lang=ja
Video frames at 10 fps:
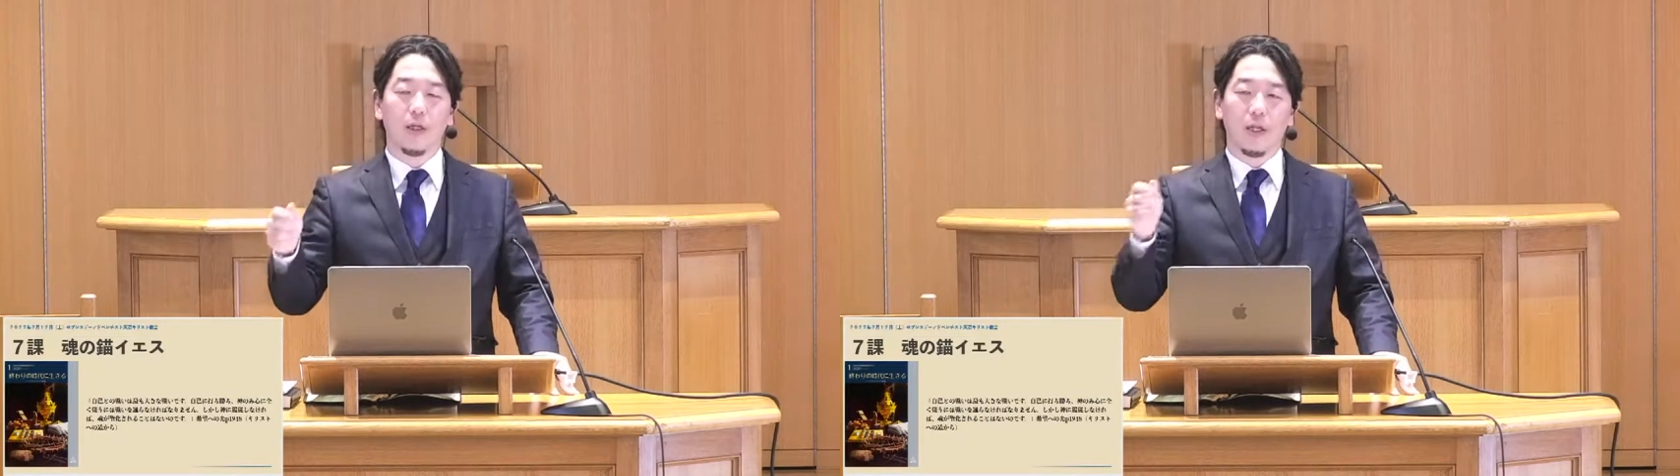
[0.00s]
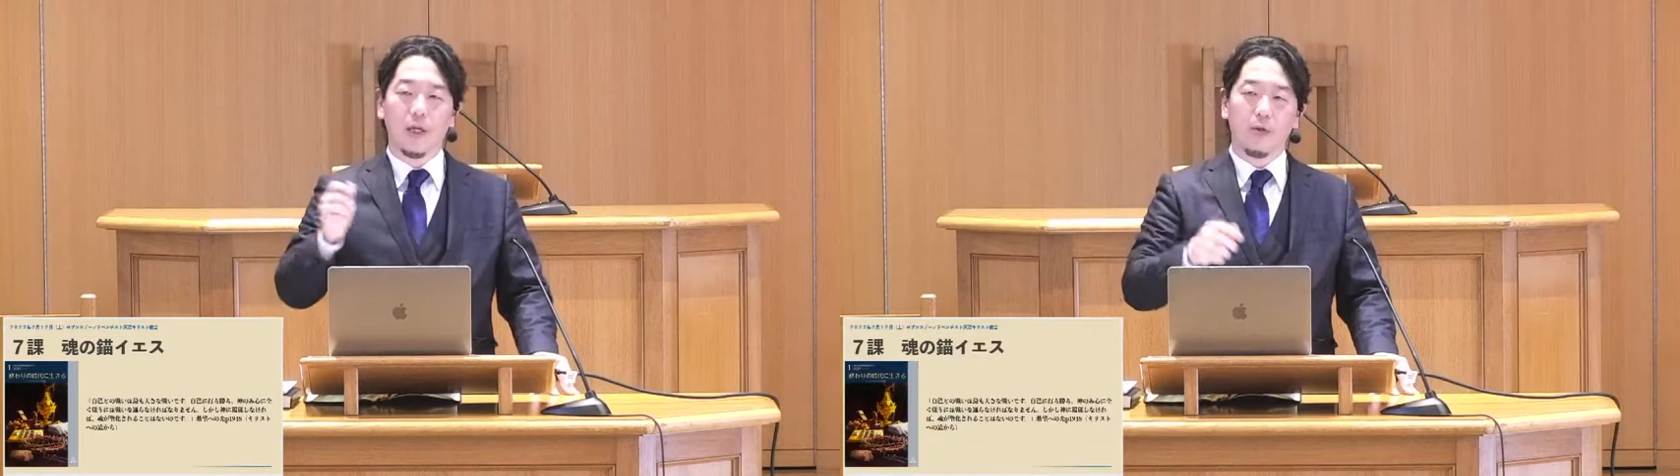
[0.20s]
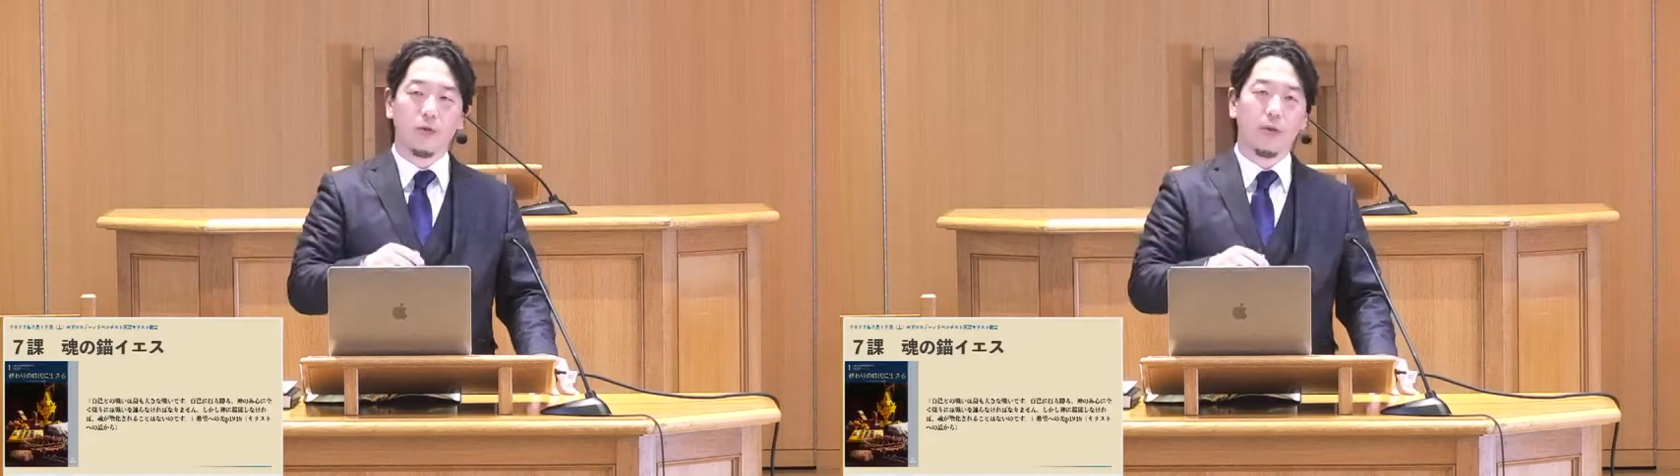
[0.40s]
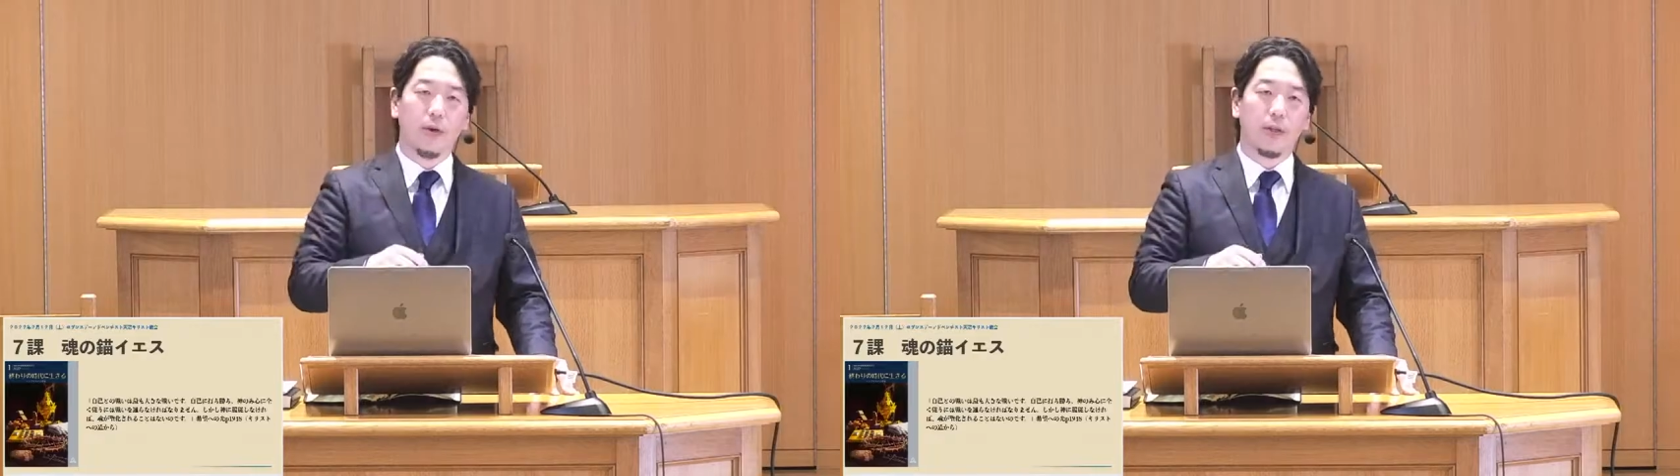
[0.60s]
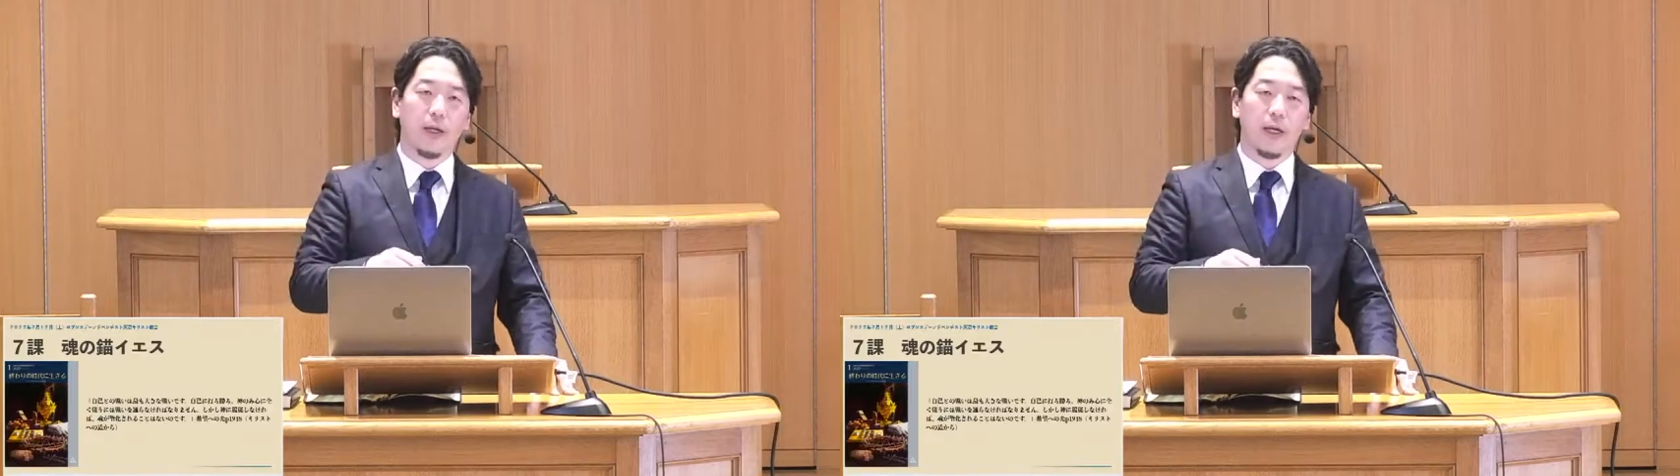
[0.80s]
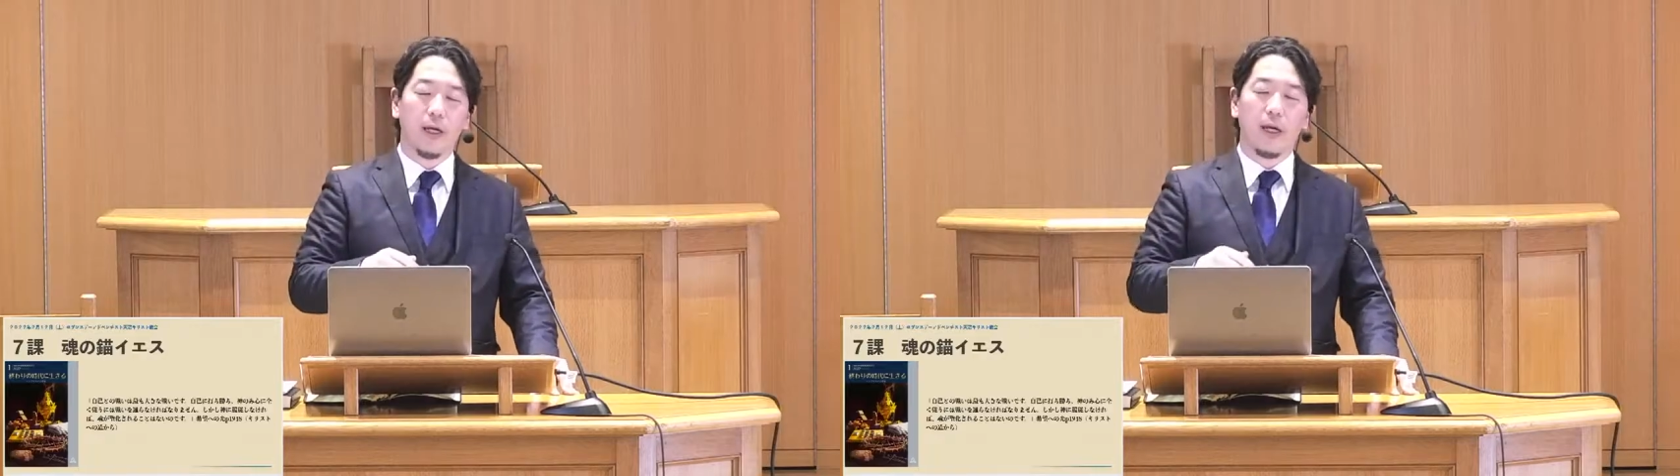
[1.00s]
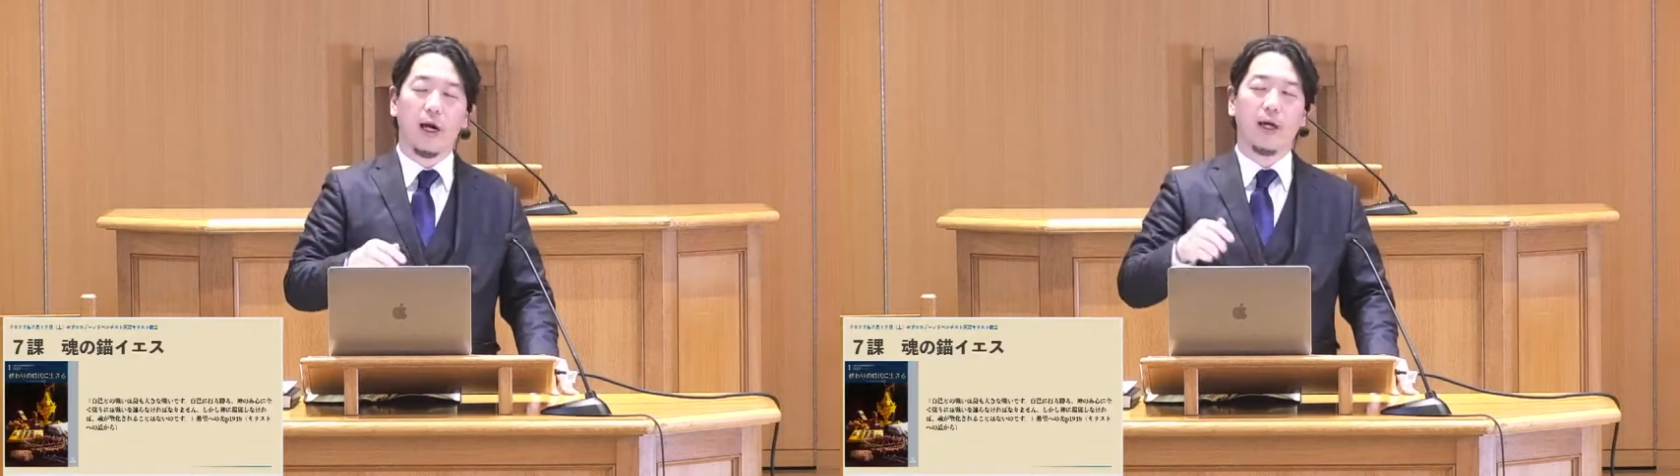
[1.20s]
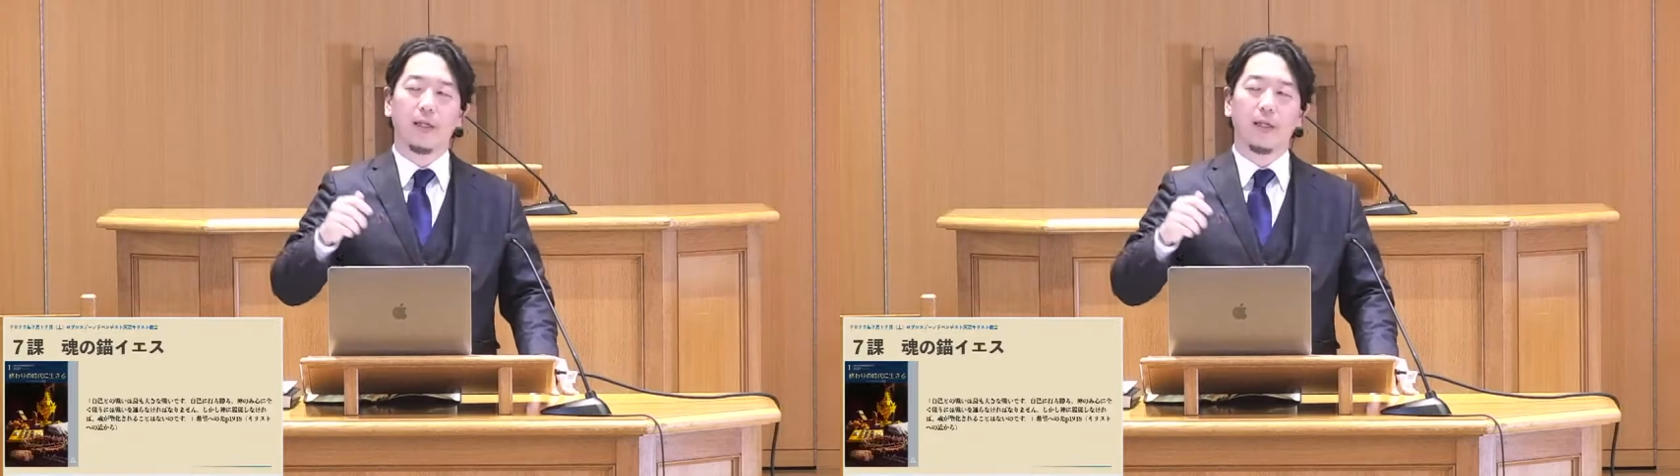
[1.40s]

警告を与えあ